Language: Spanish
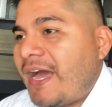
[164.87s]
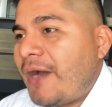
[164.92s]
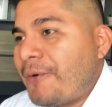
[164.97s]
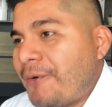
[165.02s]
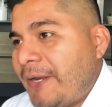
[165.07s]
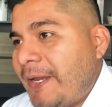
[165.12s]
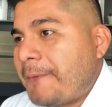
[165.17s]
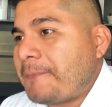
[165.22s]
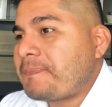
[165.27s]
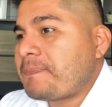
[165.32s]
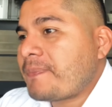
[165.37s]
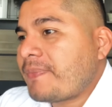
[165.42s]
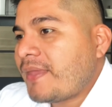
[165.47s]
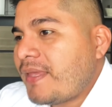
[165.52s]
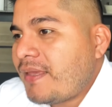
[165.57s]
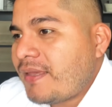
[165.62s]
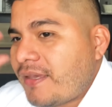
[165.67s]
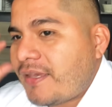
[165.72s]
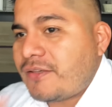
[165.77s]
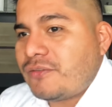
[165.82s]
Ahora,
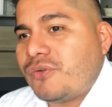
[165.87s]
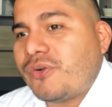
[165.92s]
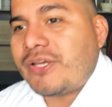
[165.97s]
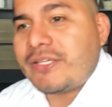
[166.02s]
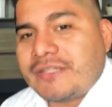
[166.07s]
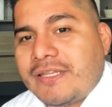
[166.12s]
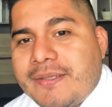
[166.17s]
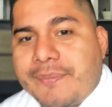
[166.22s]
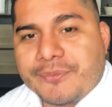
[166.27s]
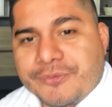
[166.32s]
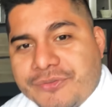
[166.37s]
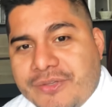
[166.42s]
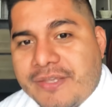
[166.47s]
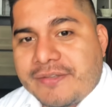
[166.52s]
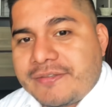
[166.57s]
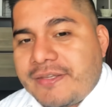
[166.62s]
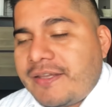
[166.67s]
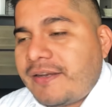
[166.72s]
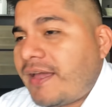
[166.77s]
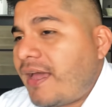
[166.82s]
¿Qué es lo que tenemos que
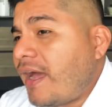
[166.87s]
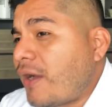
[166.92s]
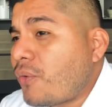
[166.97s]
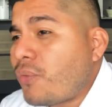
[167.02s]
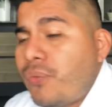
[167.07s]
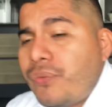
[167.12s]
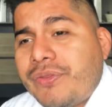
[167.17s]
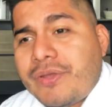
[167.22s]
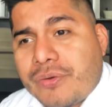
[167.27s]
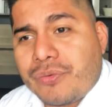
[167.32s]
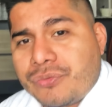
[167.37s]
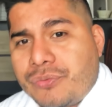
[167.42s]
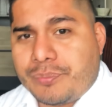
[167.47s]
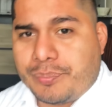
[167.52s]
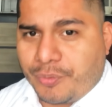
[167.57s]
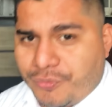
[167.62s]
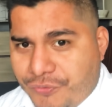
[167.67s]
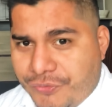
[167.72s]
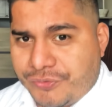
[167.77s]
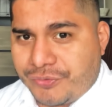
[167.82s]
hacer? Acude con un
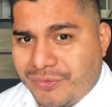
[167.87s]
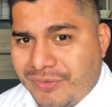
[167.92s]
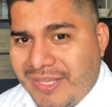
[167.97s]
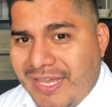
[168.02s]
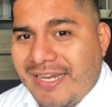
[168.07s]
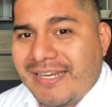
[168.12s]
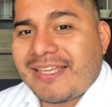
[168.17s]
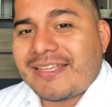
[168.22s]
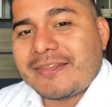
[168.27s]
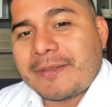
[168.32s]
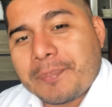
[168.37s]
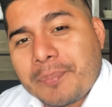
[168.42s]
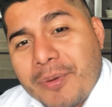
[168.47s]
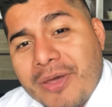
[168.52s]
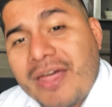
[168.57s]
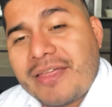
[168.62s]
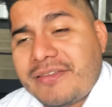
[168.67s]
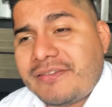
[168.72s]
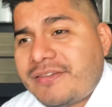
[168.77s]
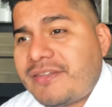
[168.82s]
profesional que te
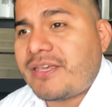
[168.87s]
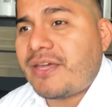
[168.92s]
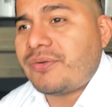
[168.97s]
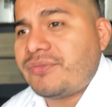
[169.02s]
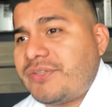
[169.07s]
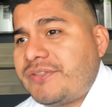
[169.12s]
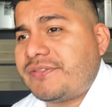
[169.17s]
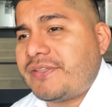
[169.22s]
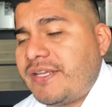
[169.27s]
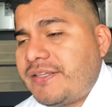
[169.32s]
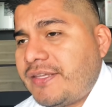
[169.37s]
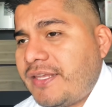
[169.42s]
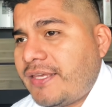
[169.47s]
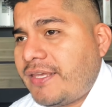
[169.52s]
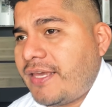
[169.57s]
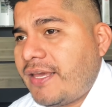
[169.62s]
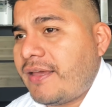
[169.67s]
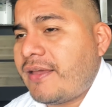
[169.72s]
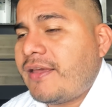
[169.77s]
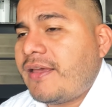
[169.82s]
pueda diseñar una
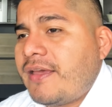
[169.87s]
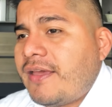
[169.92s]
estrategia.